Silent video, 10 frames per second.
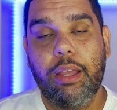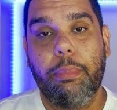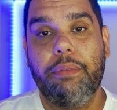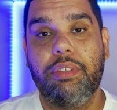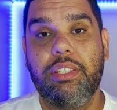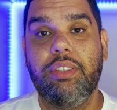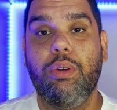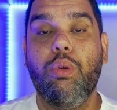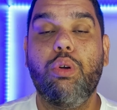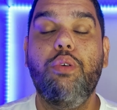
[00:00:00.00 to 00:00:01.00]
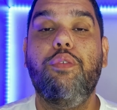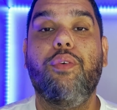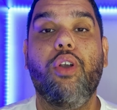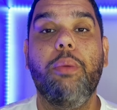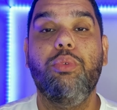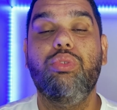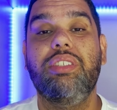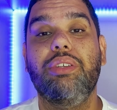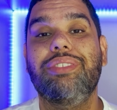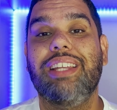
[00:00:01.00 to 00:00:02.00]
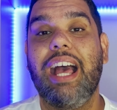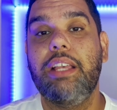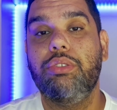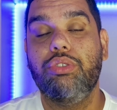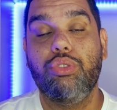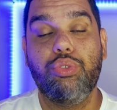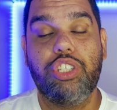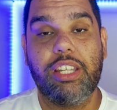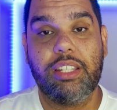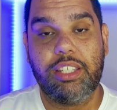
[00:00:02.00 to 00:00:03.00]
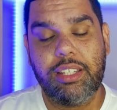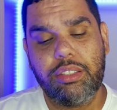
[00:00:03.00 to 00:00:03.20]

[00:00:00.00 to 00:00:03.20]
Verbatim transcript: para você não conforme os seus gastos do dia a dia,